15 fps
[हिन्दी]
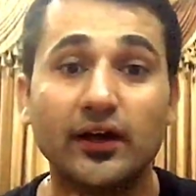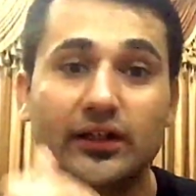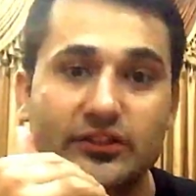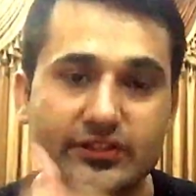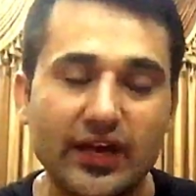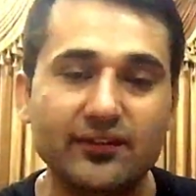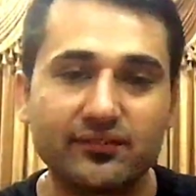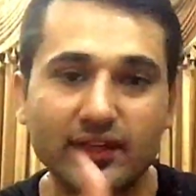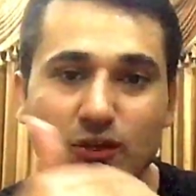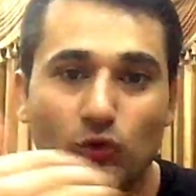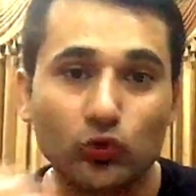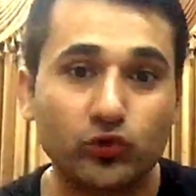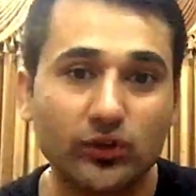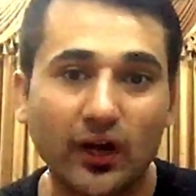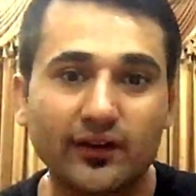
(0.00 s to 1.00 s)
जैसे ही
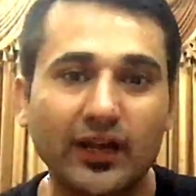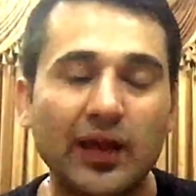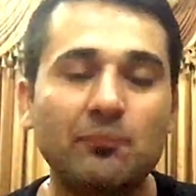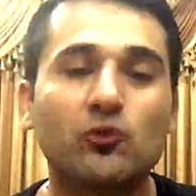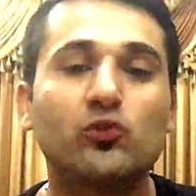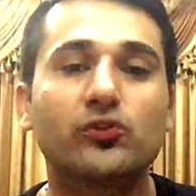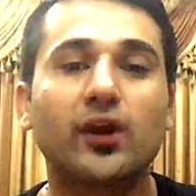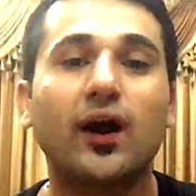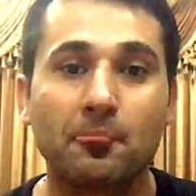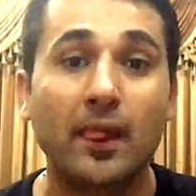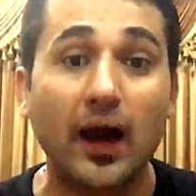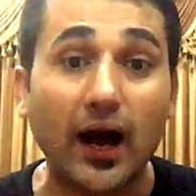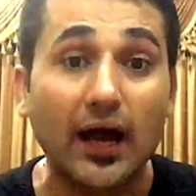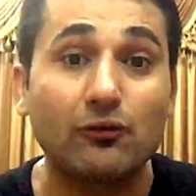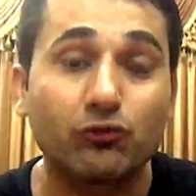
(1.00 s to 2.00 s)
उसका टाइम गुजरा
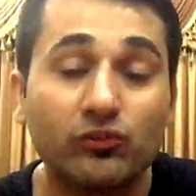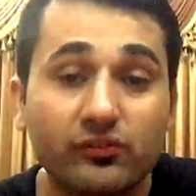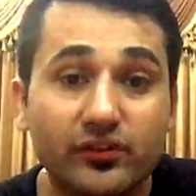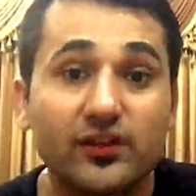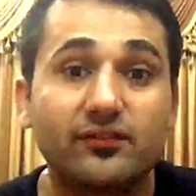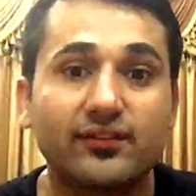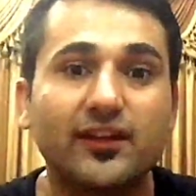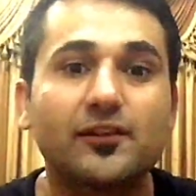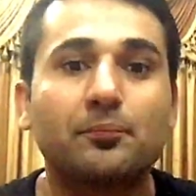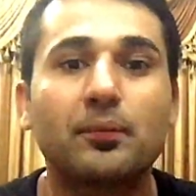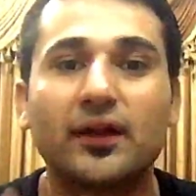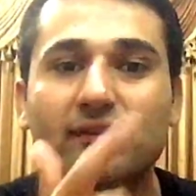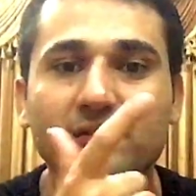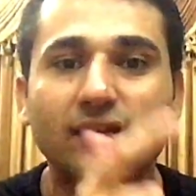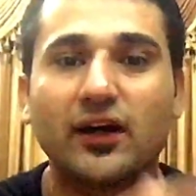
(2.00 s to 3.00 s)
आईफोन 6s
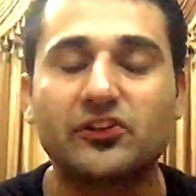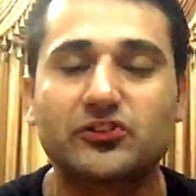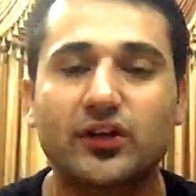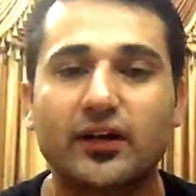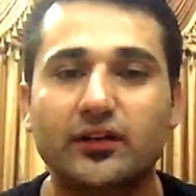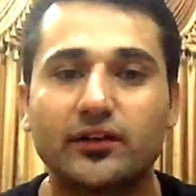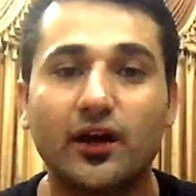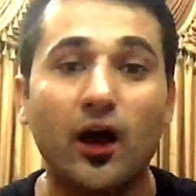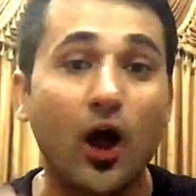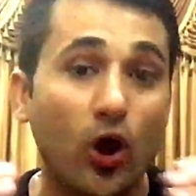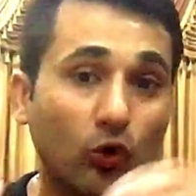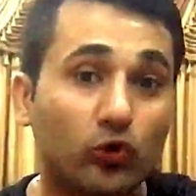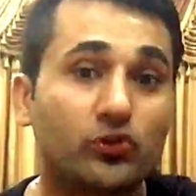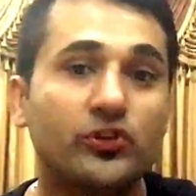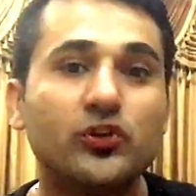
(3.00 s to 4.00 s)
प्लस लॉन्च कर दिया
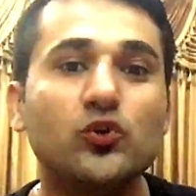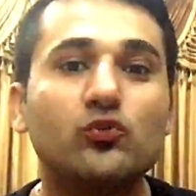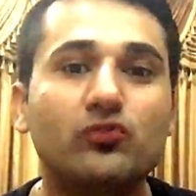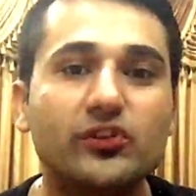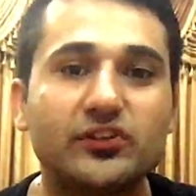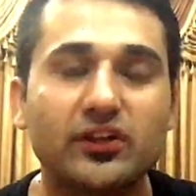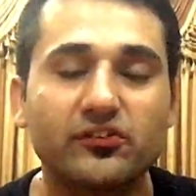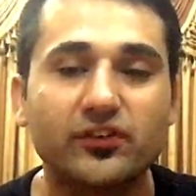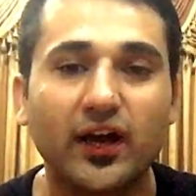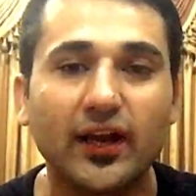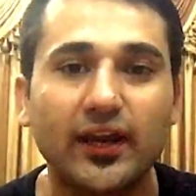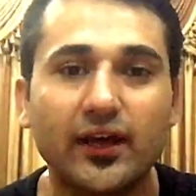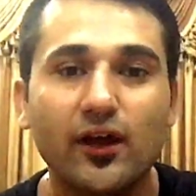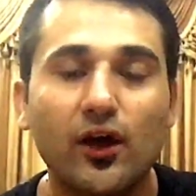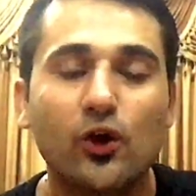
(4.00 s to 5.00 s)
कुछ न्यू फीचर्स डाले
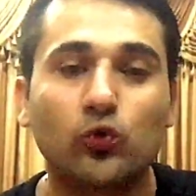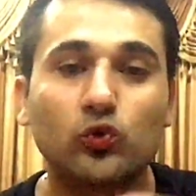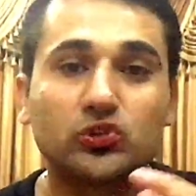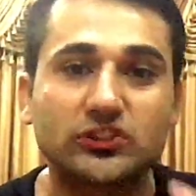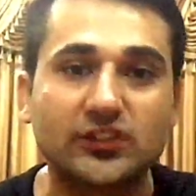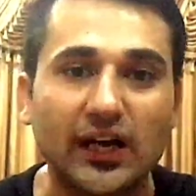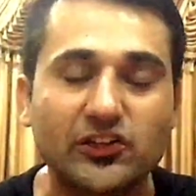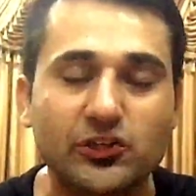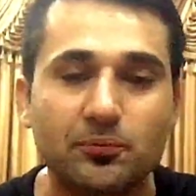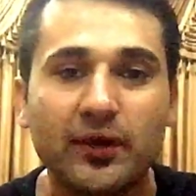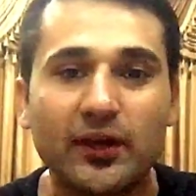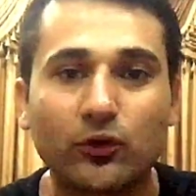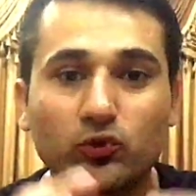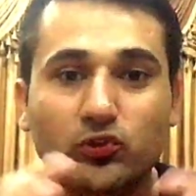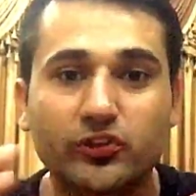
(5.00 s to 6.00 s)
कुछ टच में
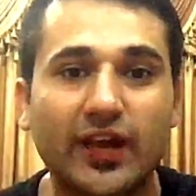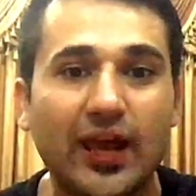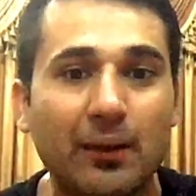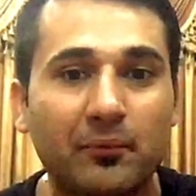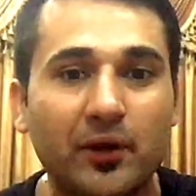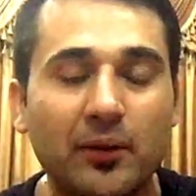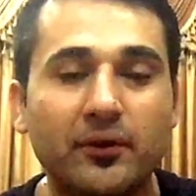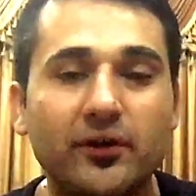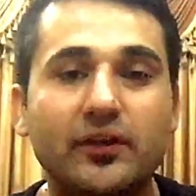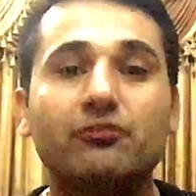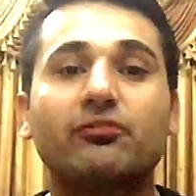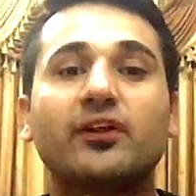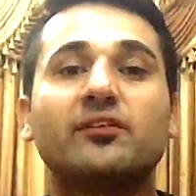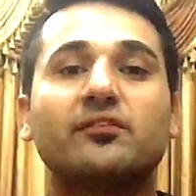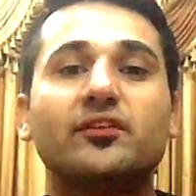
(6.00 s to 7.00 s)
कुछ कैमरे में
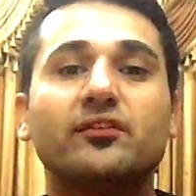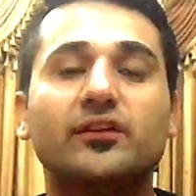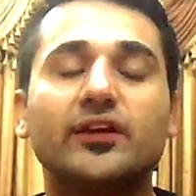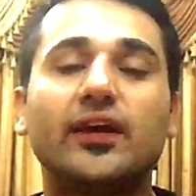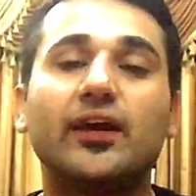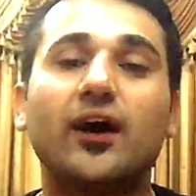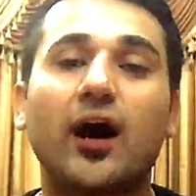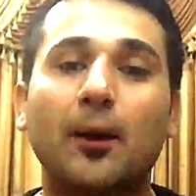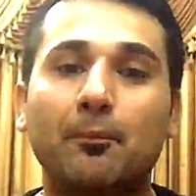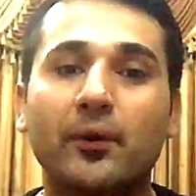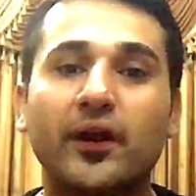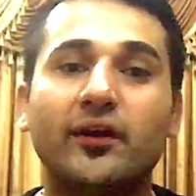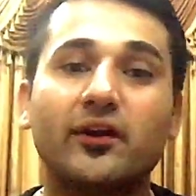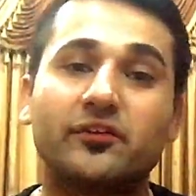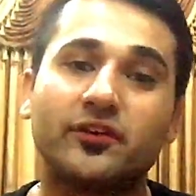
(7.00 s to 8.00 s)
डिफरेंसेस किए
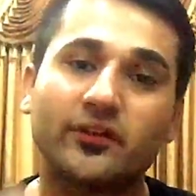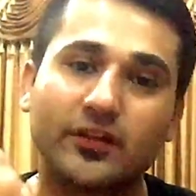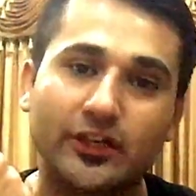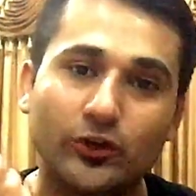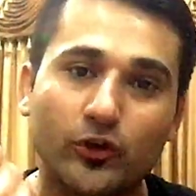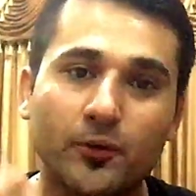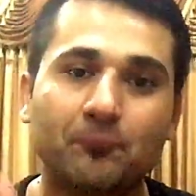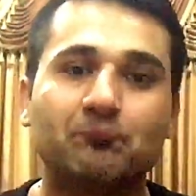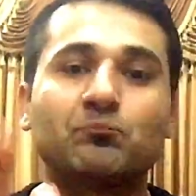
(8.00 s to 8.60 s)
अपग्रेडेशन की और